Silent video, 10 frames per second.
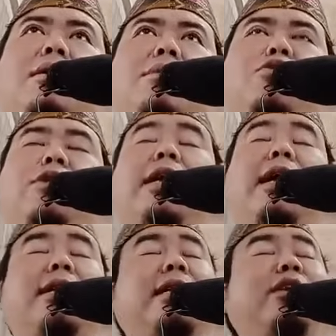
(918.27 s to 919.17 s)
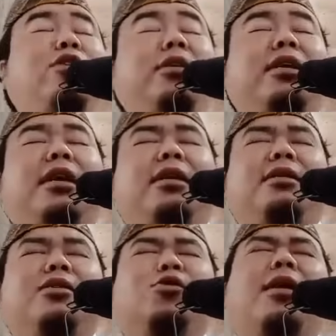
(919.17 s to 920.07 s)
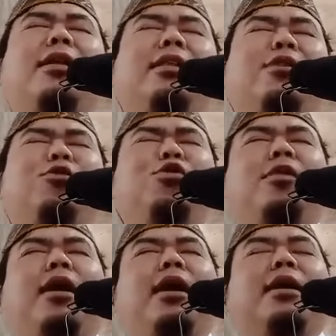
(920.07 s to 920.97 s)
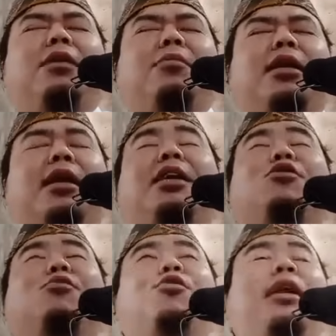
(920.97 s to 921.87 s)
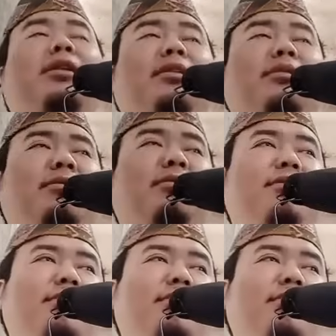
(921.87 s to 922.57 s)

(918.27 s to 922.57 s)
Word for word: Bukan hanya di dunia, sholat itu juga akan menerangi kuburannya.